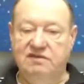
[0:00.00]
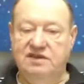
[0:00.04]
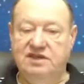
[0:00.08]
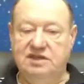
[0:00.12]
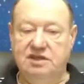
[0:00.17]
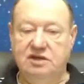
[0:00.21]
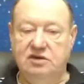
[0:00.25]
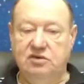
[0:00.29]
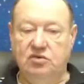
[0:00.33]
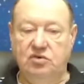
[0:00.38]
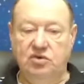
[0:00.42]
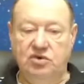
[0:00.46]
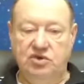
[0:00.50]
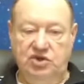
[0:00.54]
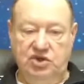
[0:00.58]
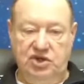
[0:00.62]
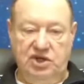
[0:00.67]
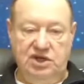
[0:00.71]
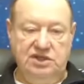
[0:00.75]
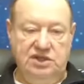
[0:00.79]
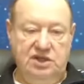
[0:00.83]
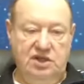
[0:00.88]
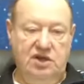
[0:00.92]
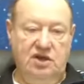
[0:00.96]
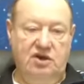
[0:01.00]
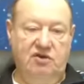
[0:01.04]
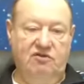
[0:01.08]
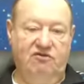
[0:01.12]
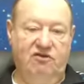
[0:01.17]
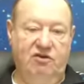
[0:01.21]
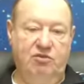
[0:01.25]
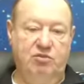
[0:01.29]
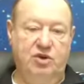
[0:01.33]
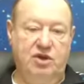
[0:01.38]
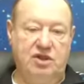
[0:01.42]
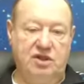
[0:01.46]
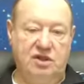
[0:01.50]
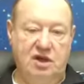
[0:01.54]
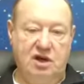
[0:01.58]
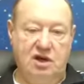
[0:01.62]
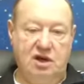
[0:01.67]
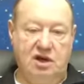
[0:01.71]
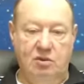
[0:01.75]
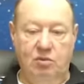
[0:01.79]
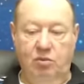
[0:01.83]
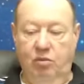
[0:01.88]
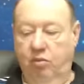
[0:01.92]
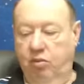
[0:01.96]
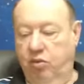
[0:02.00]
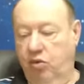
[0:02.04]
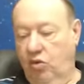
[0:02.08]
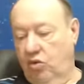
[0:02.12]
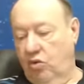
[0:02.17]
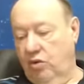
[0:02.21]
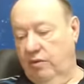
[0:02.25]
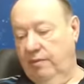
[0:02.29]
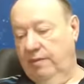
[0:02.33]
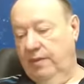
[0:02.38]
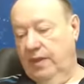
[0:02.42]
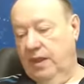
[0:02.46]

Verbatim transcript: всех участников вебинара по